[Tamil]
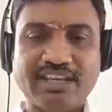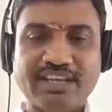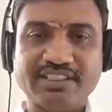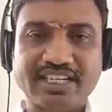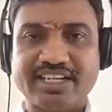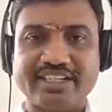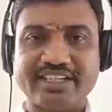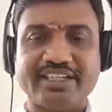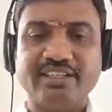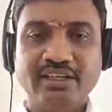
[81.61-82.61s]
பரிவர்த்தனையில
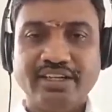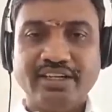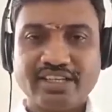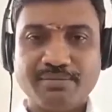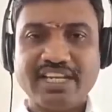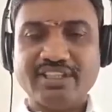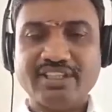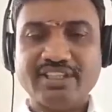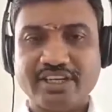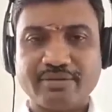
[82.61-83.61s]
இருக்கு டிசம்பர்
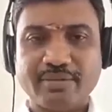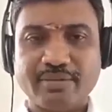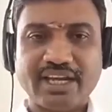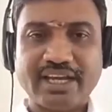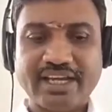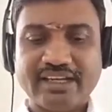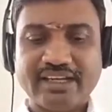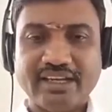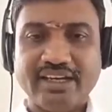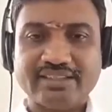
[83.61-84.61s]
இருபத்தி ஏழுக்கு மேல
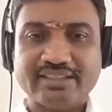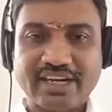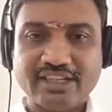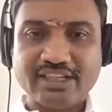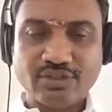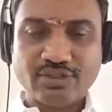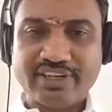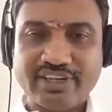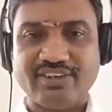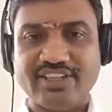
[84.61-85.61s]
சனி சொந்த
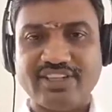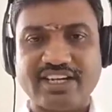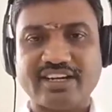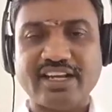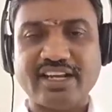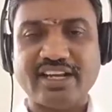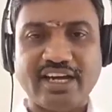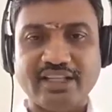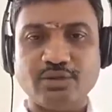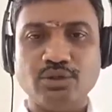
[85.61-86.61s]
வீட்டுக்கு வந்துடுறதுனால
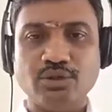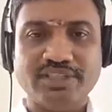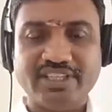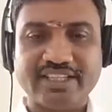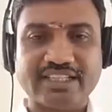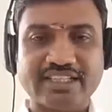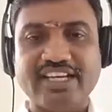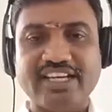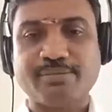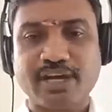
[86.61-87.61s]
அது குரு வந்து அந்த இடத்துல
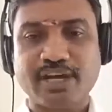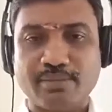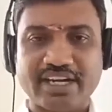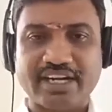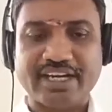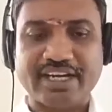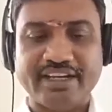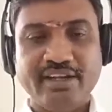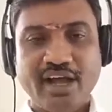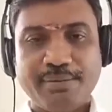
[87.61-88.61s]
நீச்ச பங்கம் ஆயிடுறாரு